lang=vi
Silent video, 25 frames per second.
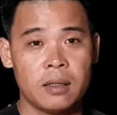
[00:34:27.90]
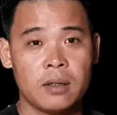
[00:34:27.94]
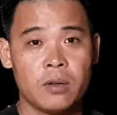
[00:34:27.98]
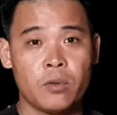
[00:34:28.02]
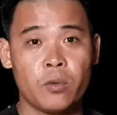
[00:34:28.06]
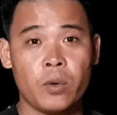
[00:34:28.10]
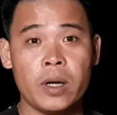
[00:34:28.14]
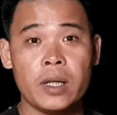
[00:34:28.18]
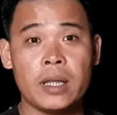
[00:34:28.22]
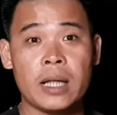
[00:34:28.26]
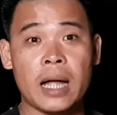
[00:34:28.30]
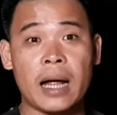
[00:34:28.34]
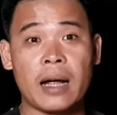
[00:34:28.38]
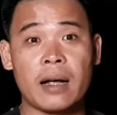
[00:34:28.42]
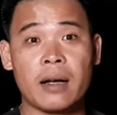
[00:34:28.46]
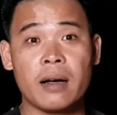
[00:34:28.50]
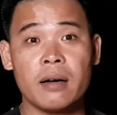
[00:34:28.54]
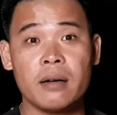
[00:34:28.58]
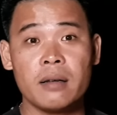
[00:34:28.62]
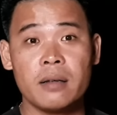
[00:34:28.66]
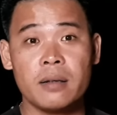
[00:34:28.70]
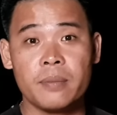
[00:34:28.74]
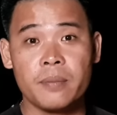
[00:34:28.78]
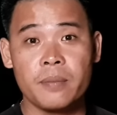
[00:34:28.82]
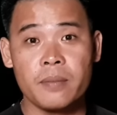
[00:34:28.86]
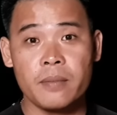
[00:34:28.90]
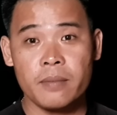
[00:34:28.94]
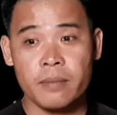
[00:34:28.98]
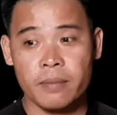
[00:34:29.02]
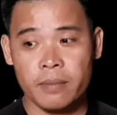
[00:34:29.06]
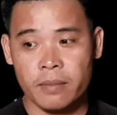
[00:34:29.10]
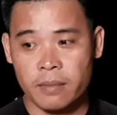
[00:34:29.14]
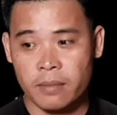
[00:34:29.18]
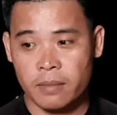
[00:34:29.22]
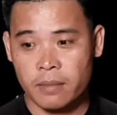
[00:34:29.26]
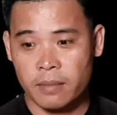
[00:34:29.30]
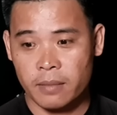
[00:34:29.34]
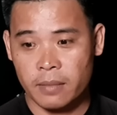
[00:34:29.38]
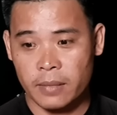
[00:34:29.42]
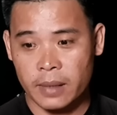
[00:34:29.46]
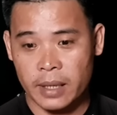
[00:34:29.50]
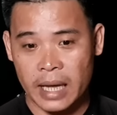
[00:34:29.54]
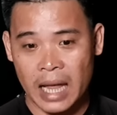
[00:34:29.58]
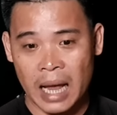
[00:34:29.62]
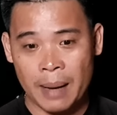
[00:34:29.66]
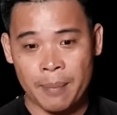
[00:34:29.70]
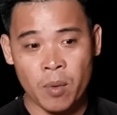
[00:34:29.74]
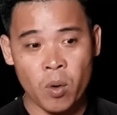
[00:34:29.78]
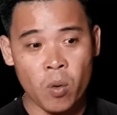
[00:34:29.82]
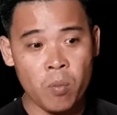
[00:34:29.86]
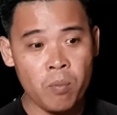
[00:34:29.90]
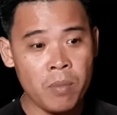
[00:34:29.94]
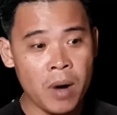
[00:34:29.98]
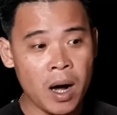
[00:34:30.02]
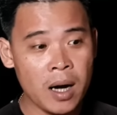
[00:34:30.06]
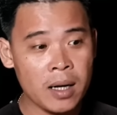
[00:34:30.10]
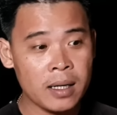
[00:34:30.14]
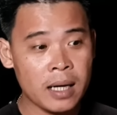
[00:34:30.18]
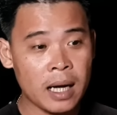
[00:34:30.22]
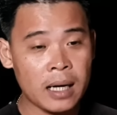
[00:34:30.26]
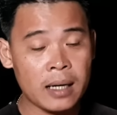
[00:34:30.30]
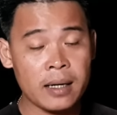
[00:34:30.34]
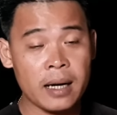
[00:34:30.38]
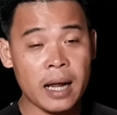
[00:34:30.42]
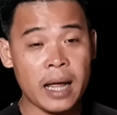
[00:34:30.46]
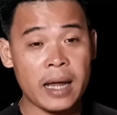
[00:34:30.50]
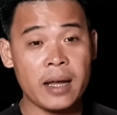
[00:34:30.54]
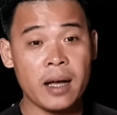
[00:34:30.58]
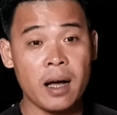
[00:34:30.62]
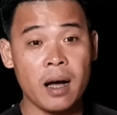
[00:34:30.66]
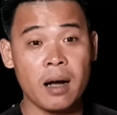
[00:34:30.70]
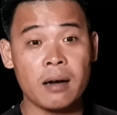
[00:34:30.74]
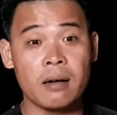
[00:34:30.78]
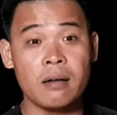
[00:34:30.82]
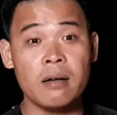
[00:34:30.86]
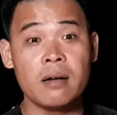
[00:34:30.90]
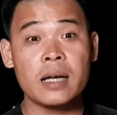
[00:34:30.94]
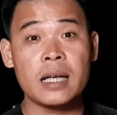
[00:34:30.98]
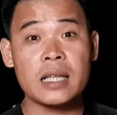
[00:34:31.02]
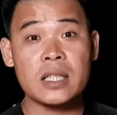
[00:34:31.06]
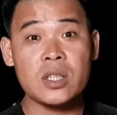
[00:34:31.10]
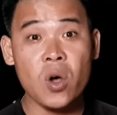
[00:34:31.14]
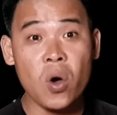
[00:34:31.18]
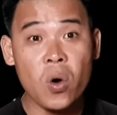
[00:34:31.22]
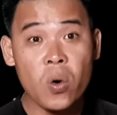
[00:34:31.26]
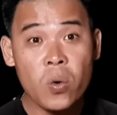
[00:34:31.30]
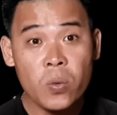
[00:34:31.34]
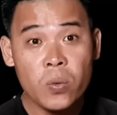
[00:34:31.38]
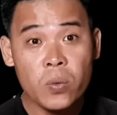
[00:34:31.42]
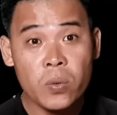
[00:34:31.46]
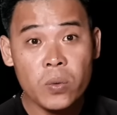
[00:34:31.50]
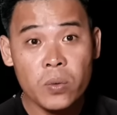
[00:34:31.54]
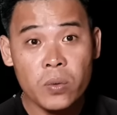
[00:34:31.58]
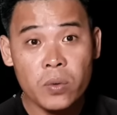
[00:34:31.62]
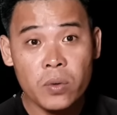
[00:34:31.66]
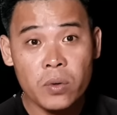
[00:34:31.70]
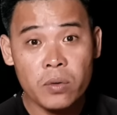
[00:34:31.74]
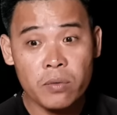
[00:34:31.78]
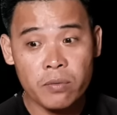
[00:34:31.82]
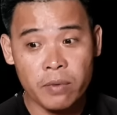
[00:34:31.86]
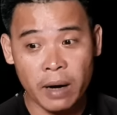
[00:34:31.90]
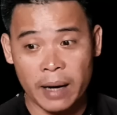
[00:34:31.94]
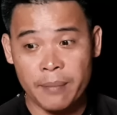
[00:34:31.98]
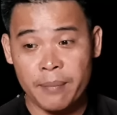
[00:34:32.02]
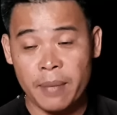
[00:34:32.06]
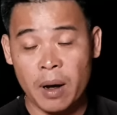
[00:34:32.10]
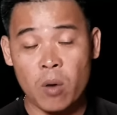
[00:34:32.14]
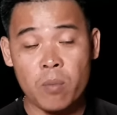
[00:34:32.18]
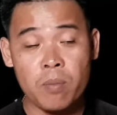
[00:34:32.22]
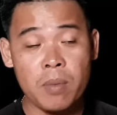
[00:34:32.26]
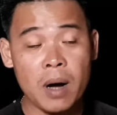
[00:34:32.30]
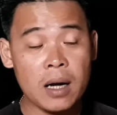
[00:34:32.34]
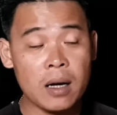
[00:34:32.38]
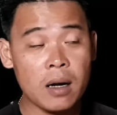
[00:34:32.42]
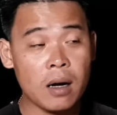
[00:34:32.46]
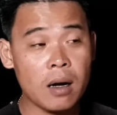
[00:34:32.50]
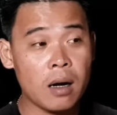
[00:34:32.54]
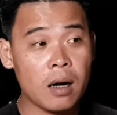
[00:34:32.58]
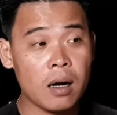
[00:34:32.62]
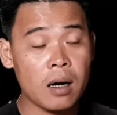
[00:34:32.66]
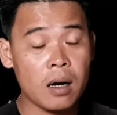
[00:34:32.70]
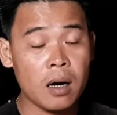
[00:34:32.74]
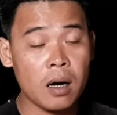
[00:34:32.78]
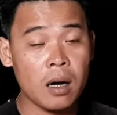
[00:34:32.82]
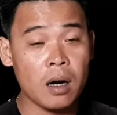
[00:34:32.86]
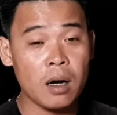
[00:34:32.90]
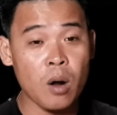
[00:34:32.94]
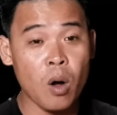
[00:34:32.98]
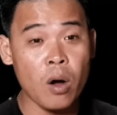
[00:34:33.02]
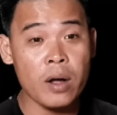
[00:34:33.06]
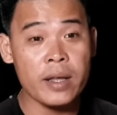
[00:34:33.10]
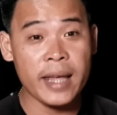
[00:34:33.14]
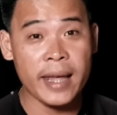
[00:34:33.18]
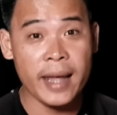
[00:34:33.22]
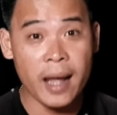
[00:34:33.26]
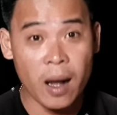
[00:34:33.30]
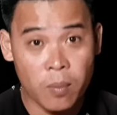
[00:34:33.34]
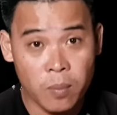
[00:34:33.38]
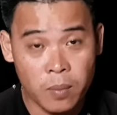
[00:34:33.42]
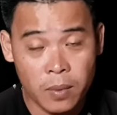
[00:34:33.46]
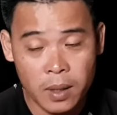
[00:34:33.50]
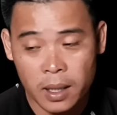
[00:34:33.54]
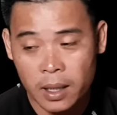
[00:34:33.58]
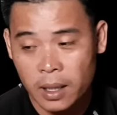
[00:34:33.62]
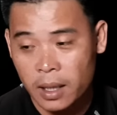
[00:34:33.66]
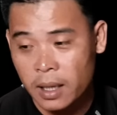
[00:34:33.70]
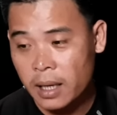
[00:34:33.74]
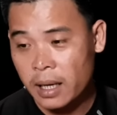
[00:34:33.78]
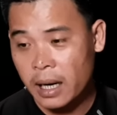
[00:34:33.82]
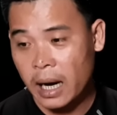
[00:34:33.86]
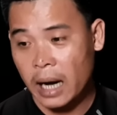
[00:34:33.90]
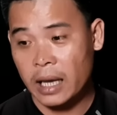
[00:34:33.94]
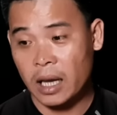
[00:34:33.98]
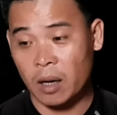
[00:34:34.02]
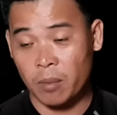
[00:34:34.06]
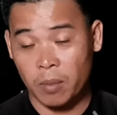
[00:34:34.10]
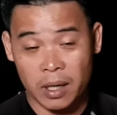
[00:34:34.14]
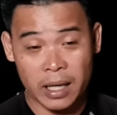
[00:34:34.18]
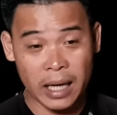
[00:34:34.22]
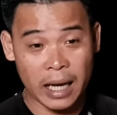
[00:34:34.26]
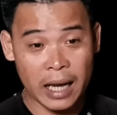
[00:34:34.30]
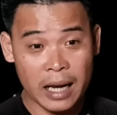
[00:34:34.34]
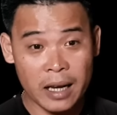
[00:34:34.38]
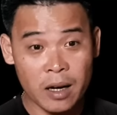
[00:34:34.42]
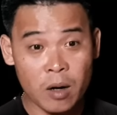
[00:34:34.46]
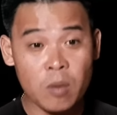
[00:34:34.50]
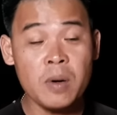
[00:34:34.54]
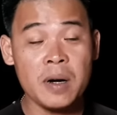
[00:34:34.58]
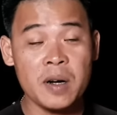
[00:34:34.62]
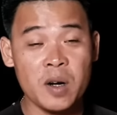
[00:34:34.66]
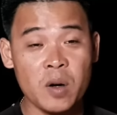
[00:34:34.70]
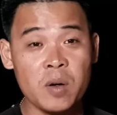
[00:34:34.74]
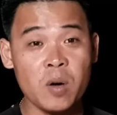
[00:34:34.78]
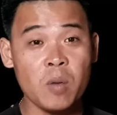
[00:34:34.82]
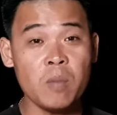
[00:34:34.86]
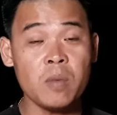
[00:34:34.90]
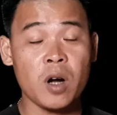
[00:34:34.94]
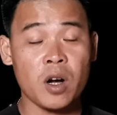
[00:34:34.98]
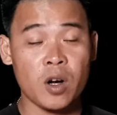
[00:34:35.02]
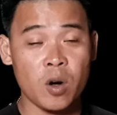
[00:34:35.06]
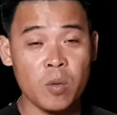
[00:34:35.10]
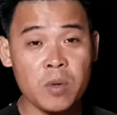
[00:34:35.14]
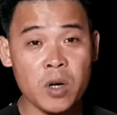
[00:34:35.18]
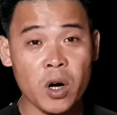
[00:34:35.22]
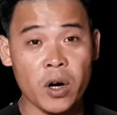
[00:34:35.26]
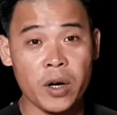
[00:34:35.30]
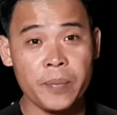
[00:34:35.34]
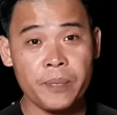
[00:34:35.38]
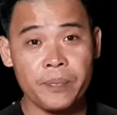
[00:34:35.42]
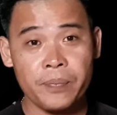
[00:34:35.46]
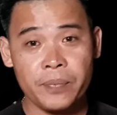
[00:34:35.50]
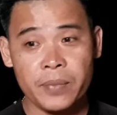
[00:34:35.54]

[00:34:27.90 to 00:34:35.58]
quỷ thằng ơi nhà bốn mét cách đây hơn nửa cây số phải mà bốn mét đó, đó, đó vậy không hai chồng mà vậy đúng rồi đúng đúng rồi đúng rồi